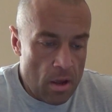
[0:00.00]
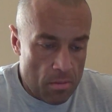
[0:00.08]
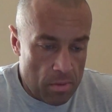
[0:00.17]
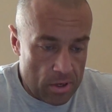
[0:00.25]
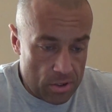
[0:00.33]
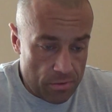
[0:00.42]

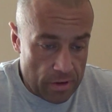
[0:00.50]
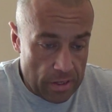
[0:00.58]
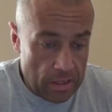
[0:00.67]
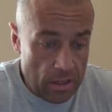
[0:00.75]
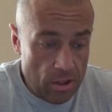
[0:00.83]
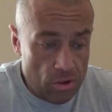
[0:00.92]
bardzo
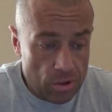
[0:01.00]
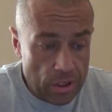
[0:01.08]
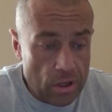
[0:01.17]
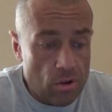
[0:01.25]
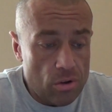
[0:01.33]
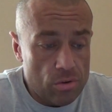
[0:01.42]
fajne i do
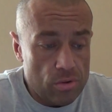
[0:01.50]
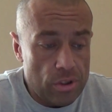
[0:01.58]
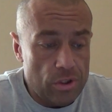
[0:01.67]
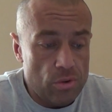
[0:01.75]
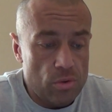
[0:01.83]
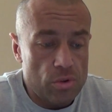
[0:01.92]
tego
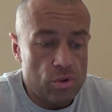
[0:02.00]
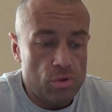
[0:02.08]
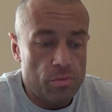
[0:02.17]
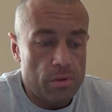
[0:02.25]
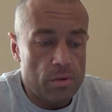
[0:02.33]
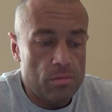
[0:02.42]
tutaj
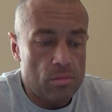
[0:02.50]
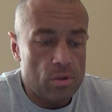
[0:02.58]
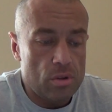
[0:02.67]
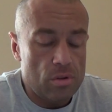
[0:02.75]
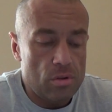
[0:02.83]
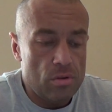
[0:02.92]
dołączyłbym
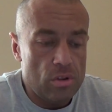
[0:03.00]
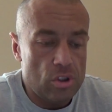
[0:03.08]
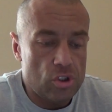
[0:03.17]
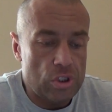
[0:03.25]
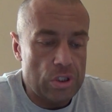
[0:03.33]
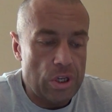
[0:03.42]
y,
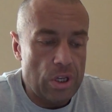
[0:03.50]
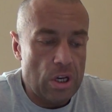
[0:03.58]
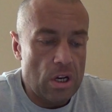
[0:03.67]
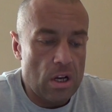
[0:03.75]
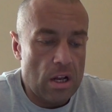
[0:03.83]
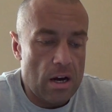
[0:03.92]
jeszcze
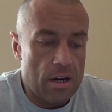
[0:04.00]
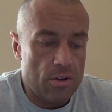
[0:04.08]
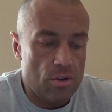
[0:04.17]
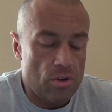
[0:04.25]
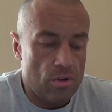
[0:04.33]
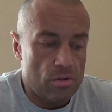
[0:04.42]
trening
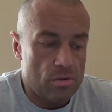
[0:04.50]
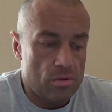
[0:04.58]
cardio.